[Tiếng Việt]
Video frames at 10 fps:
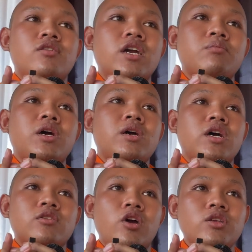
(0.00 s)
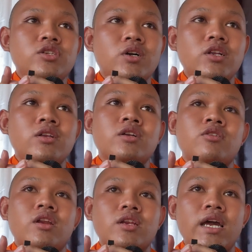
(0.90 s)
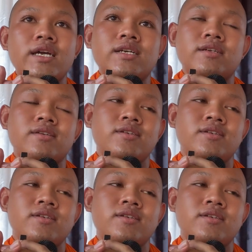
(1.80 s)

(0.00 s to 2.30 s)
kết ở toàn vô ở toàn đăng